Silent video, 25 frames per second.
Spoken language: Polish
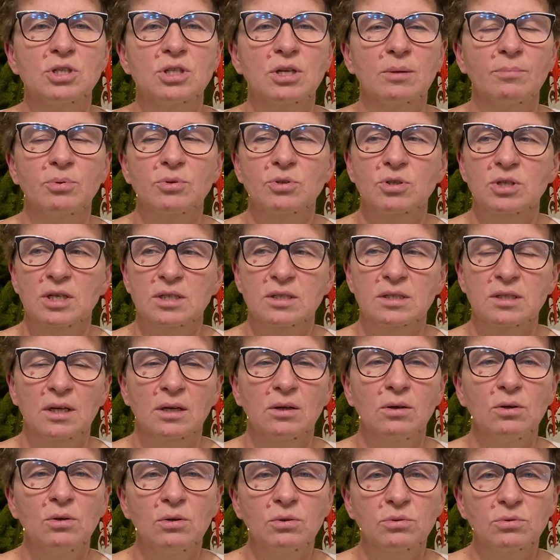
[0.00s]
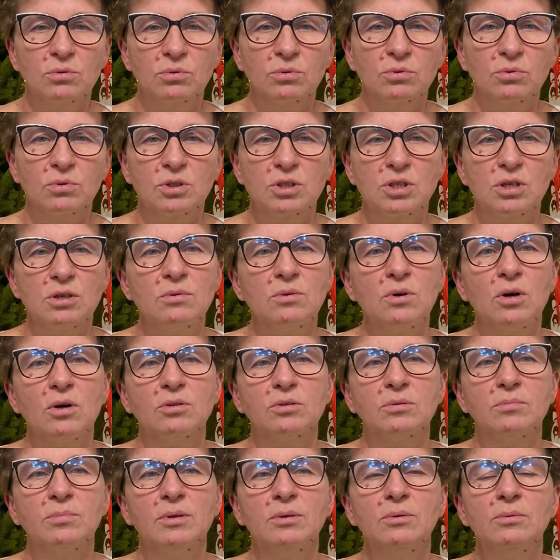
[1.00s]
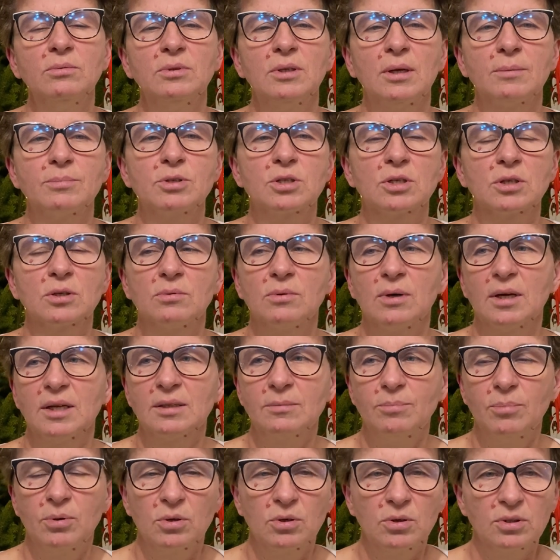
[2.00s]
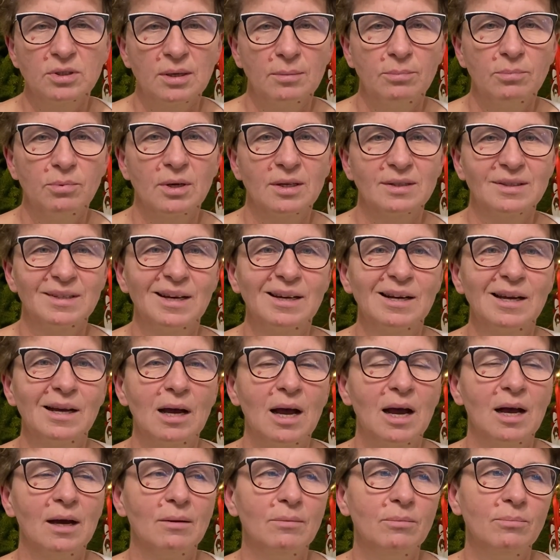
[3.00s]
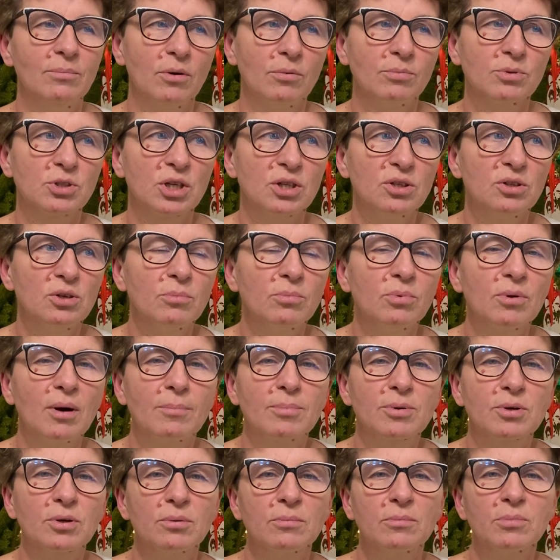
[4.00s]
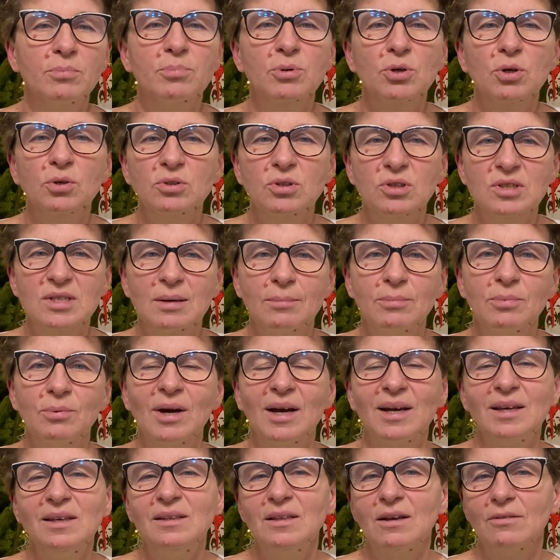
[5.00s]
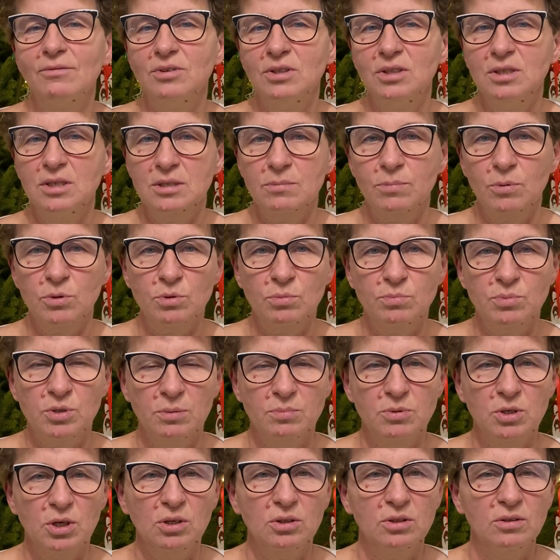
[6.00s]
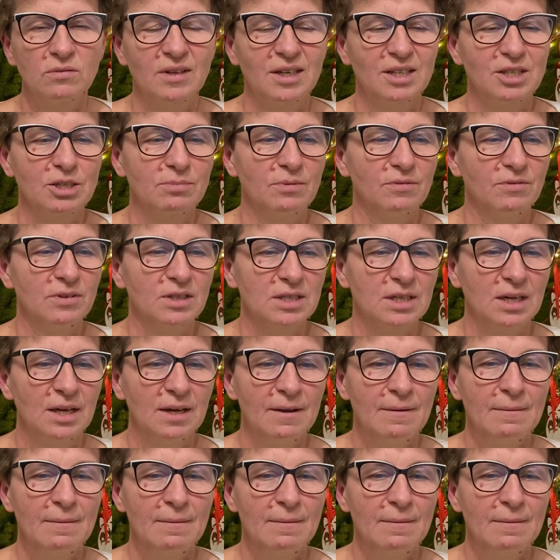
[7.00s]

że podczas tego lotu, który się odbył, na przykład pogoda była taka, a poprzednio była pro, prognoza była inna, w inny sposób się przygotowaliśmy, więc y,